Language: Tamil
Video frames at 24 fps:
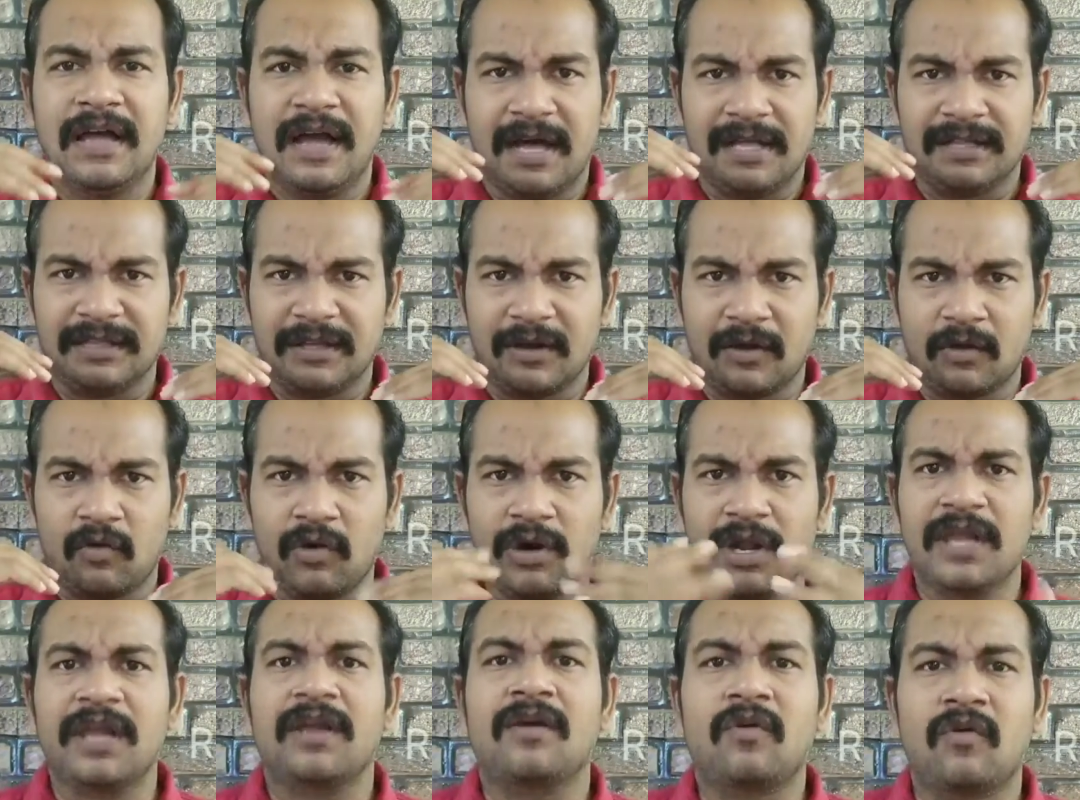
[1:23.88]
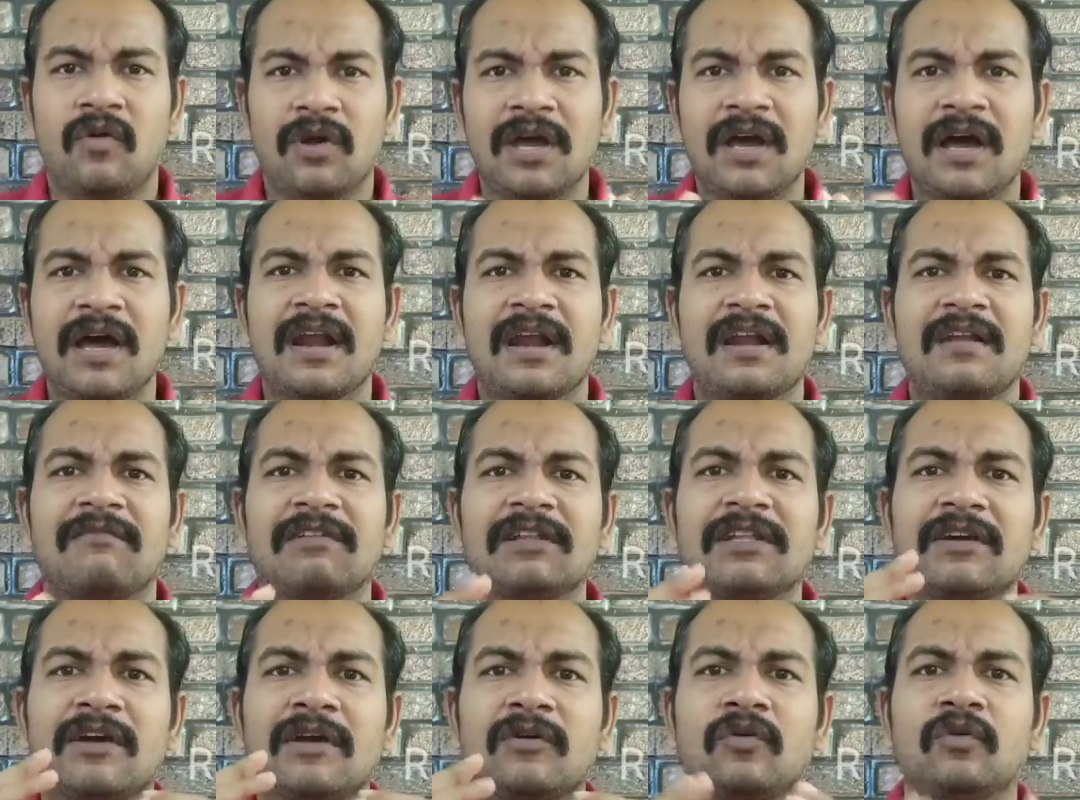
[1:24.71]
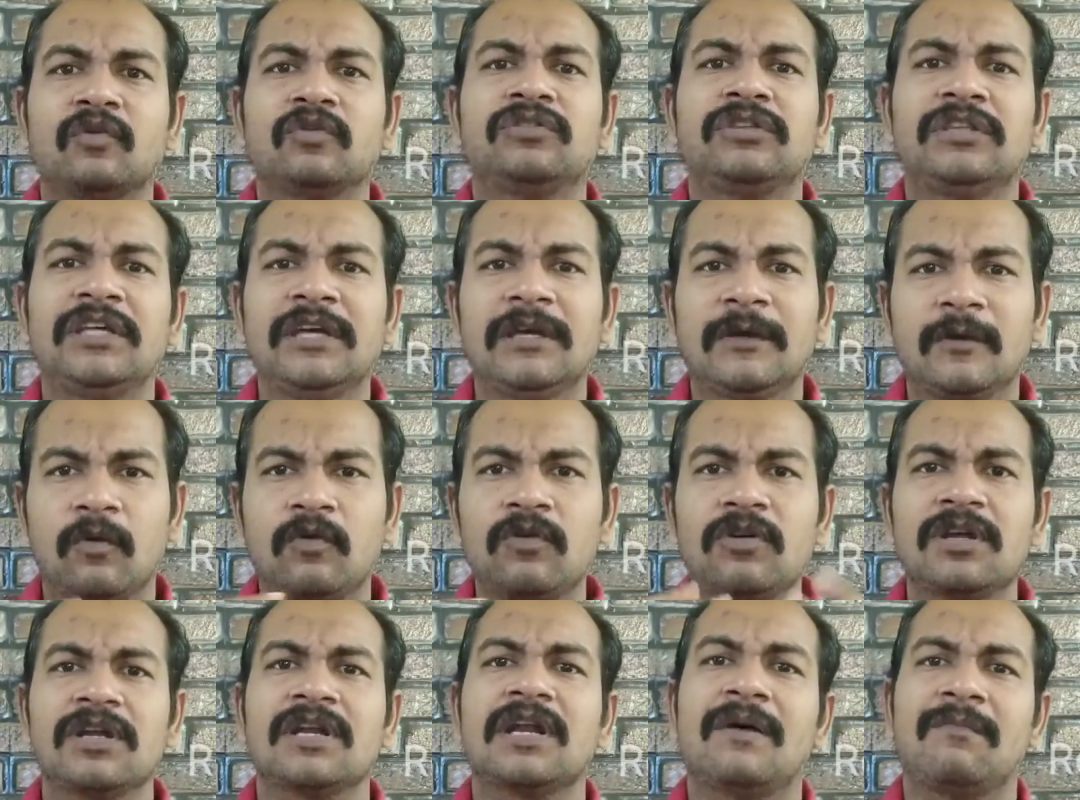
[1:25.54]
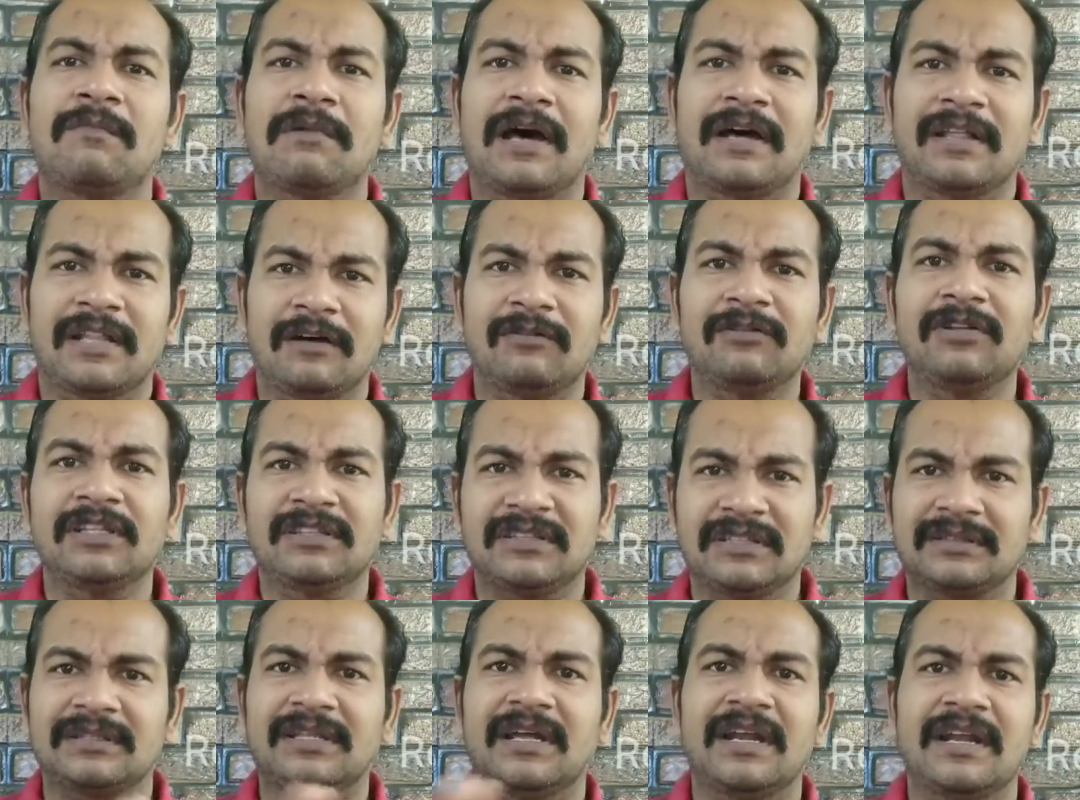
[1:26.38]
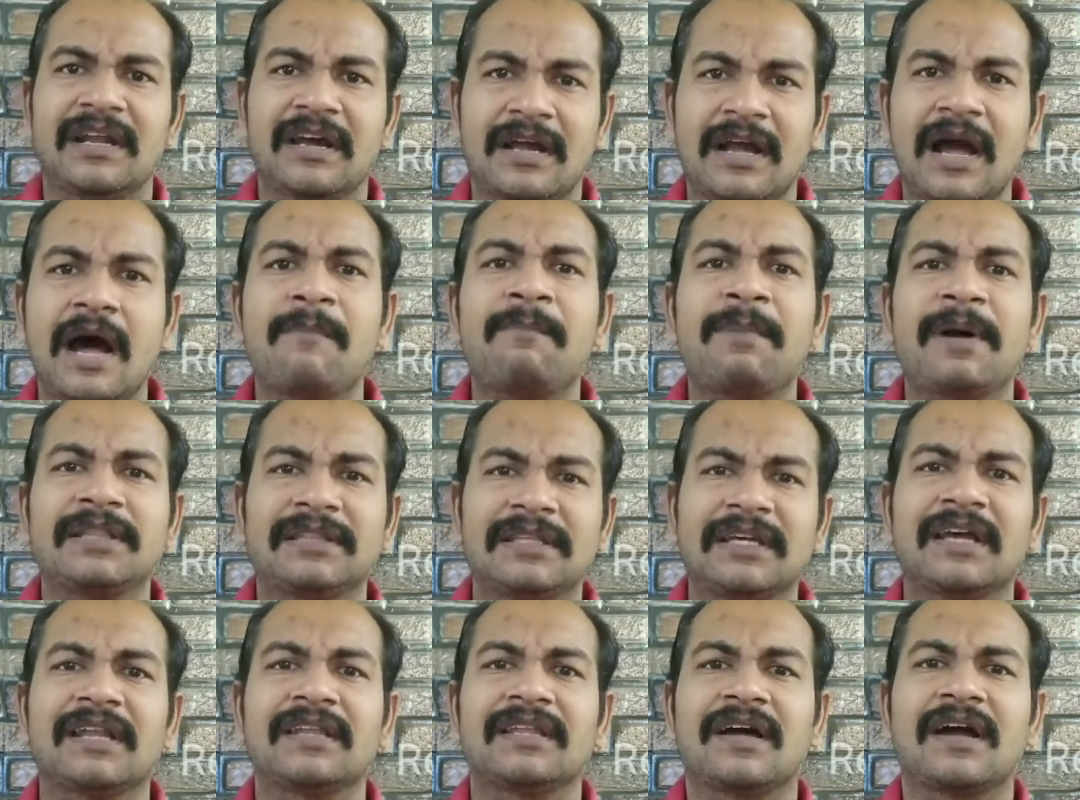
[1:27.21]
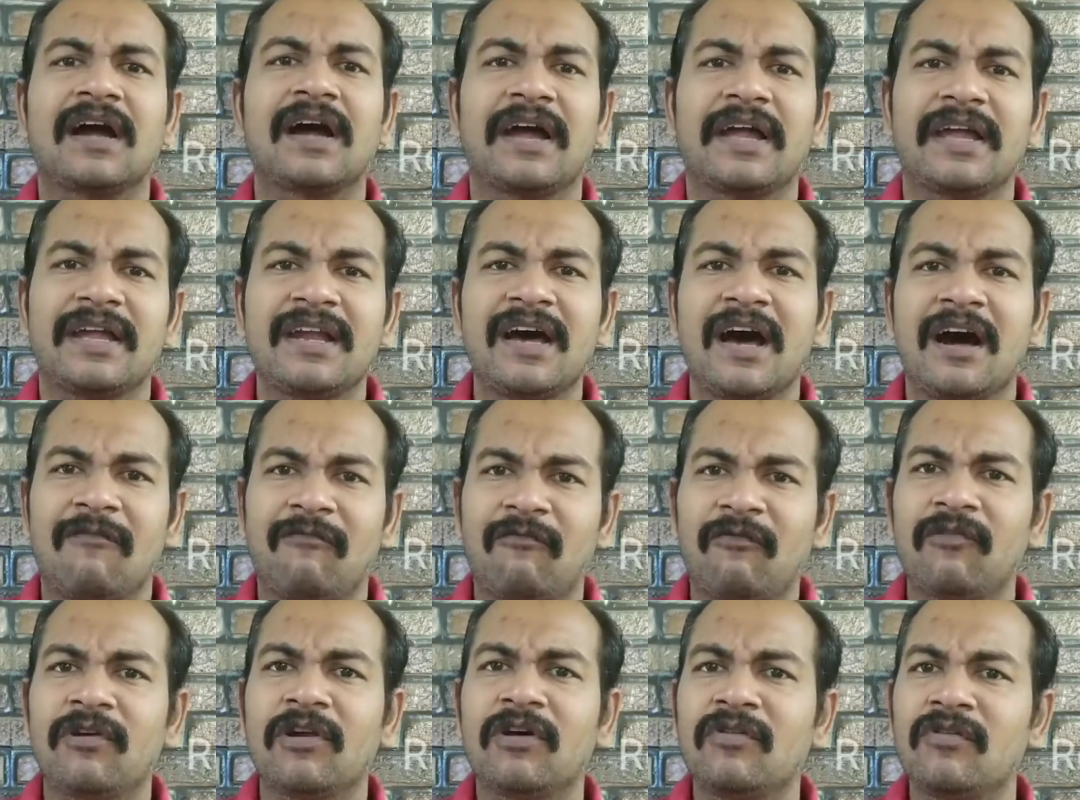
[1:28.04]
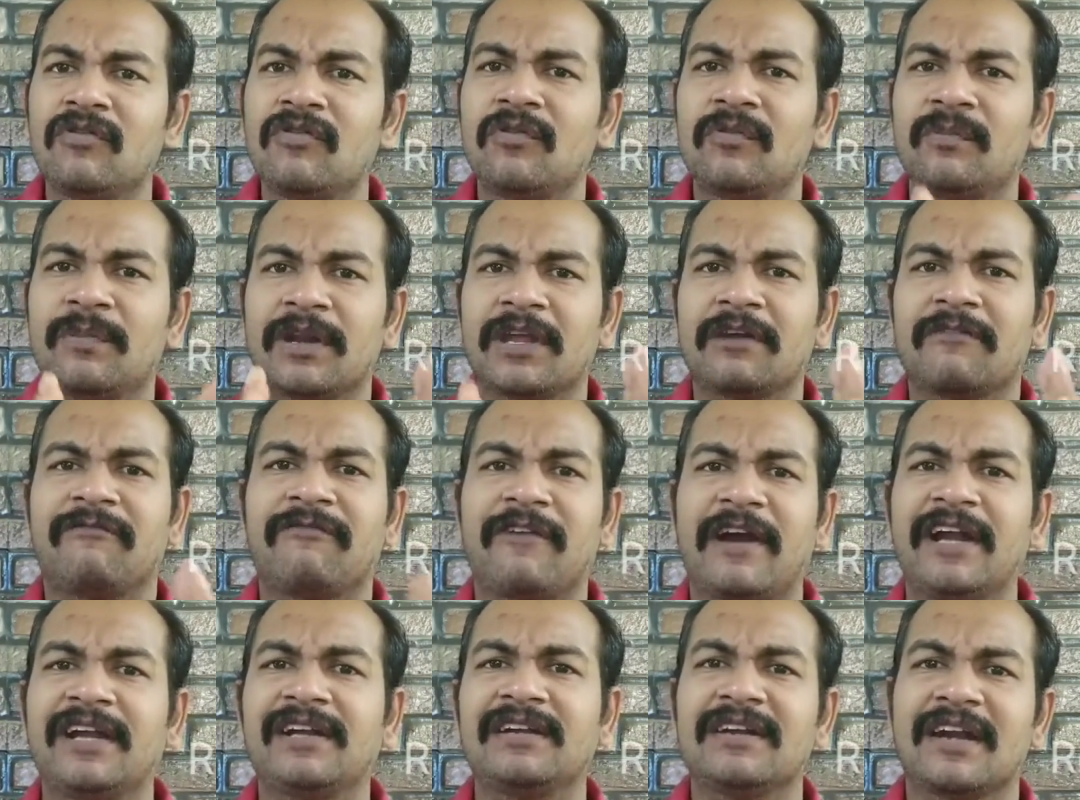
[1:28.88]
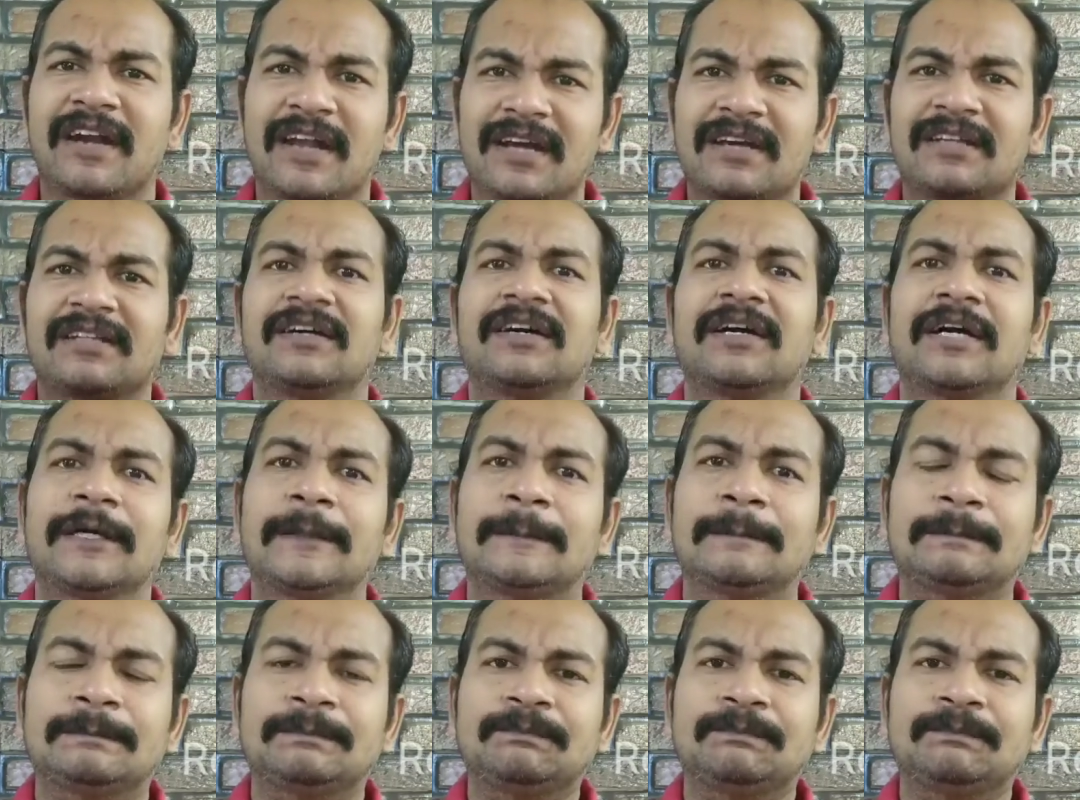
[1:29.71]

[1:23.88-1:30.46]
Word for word: அந்த கொலை கொலகாரனை வந்து குத்தி கொண்டுறாப்ல அதாவது தன்னை காப்பாத்திக்கிறதுக்காக ஏன்னா அவ்வளவு பெரிய ஃபைட் நடக்குது அங்க